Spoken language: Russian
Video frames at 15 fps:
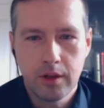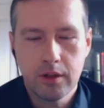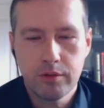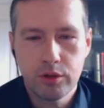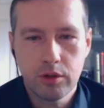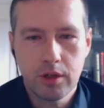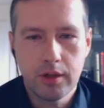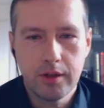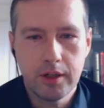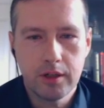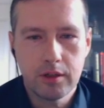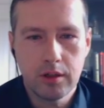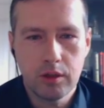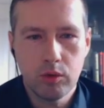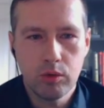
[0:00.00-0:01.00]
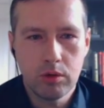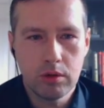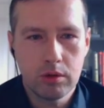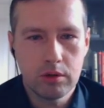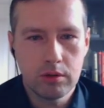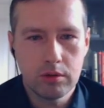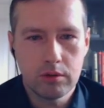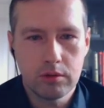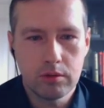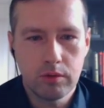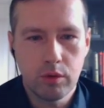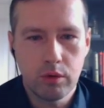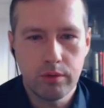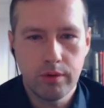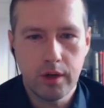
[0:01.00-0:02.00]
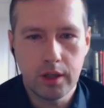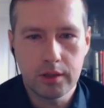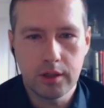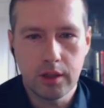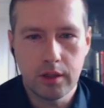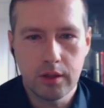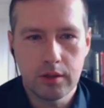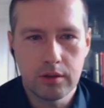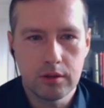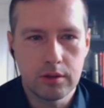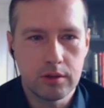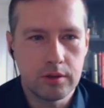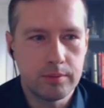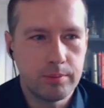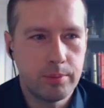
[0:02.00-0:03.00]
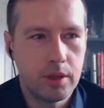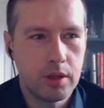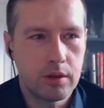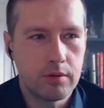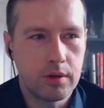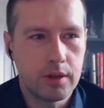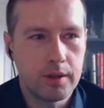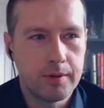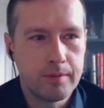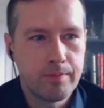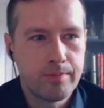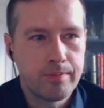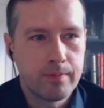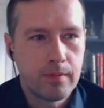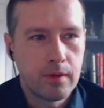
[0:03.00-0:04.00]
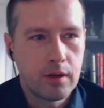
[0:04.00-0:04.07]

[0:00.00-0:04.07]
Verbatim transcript: это все говорит о двух фактах. Первое,